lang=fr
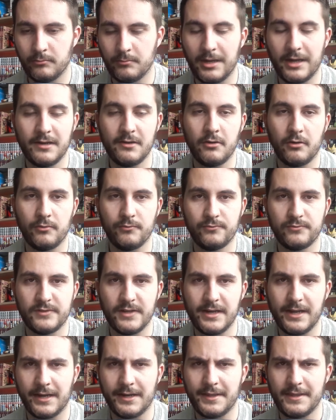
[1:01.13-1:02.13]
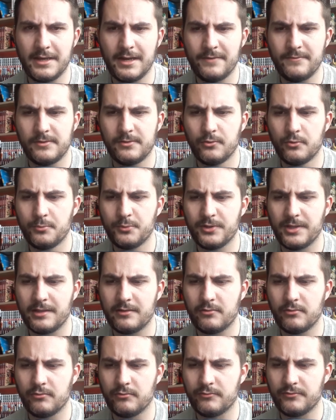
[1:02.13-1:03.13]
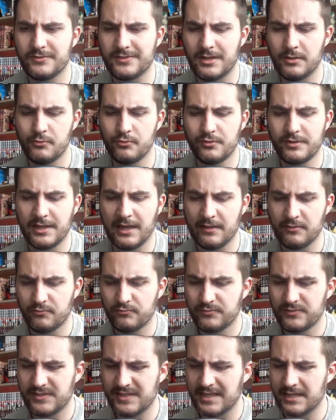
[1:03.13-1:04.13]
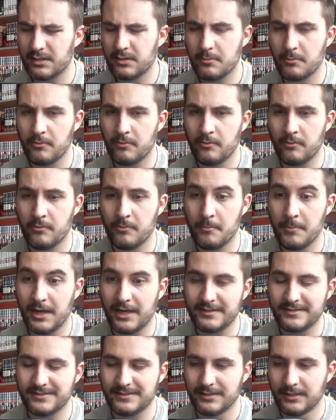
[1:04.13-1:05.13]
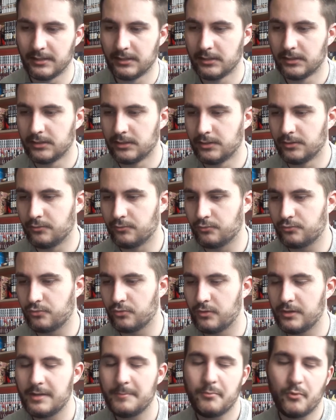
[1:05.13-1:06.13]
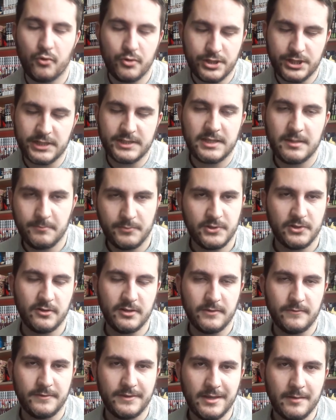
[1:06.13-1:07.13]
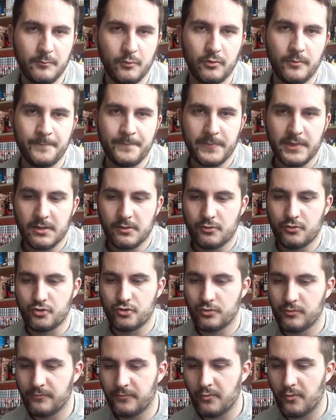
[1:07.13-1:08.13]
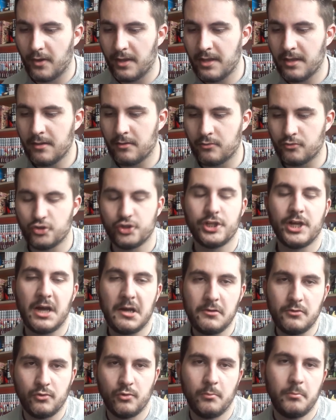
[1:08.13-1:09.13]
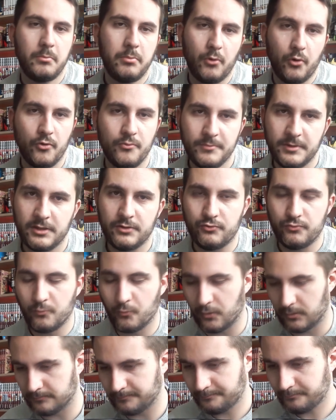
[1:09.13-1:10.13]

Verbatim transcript: bah, à l'heure où vous allez regarder la vidéo, peut-être qu'on sera le 4 ou 5 euh, mars. Donc les prochains épisodes, évidemment, que je le ferai en général le 1er du mois.